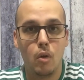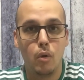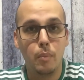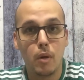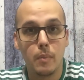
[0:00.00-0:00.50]

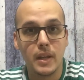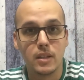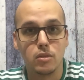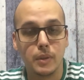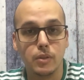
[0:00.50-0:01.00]
O
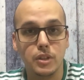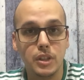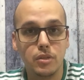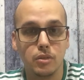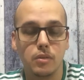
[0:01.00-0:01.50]
Palmeiras, no meio
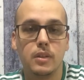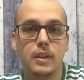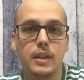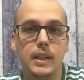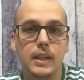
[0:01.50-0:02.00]
disso,
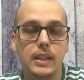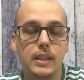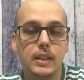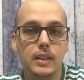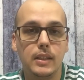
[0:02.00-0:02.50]

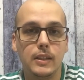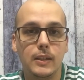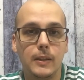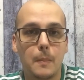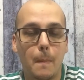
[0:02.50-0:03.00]

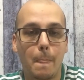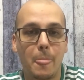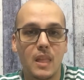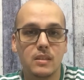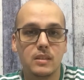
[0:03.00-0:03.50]
ele
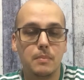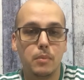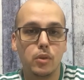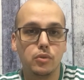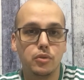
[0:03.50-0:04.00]
se
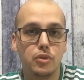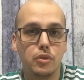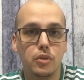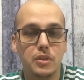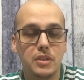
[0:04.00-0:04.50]

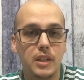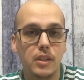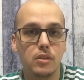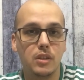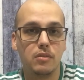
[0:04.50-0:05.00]
pronunciou
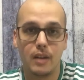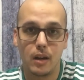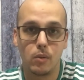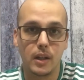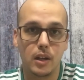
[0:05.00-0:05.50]
dizendo que vai
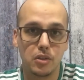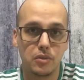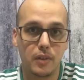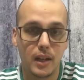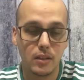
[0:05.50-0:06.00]
aguardar os
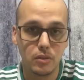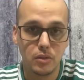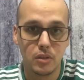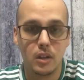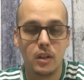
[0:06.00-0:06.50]

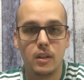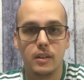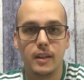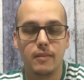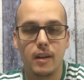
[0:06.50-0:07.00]
fatos,
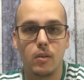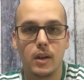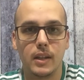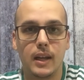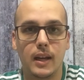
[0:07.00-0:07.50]
né, vai
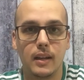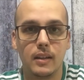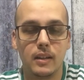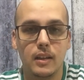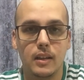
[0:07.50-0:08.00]
aguardar
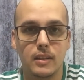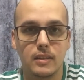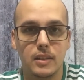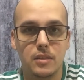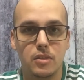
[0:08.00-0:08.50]
as
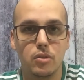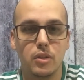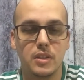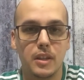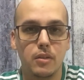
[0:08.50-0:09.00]

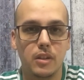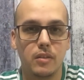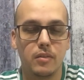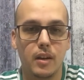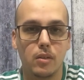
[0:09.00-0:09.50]
decisões aí o que
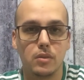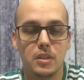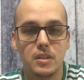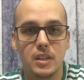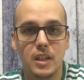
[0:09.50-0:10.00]
vai
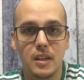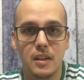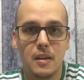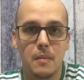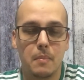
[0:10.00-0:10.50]
acontecer
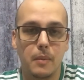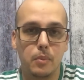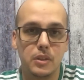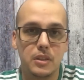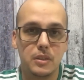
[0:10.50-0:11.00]
para
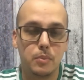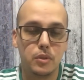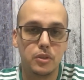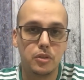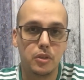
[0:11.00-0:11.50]
poder se
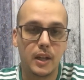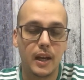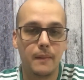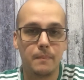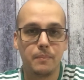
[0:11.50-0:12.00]

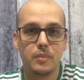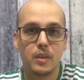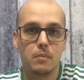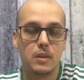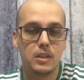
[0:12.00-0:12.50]
posicionar,
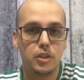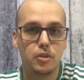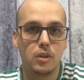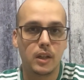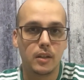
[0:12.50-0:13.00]
mas
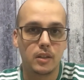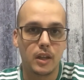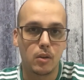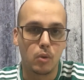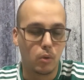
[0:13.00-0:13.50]
deixou claro que
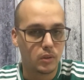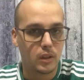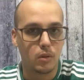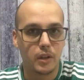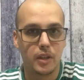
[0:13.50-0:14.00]
é contra
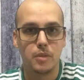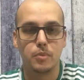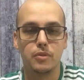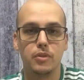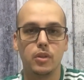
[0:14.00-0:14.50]
qualquer
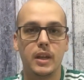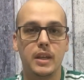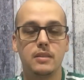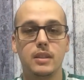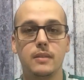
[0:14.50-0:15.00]
tipo de
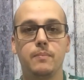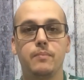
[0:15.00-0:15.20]
violência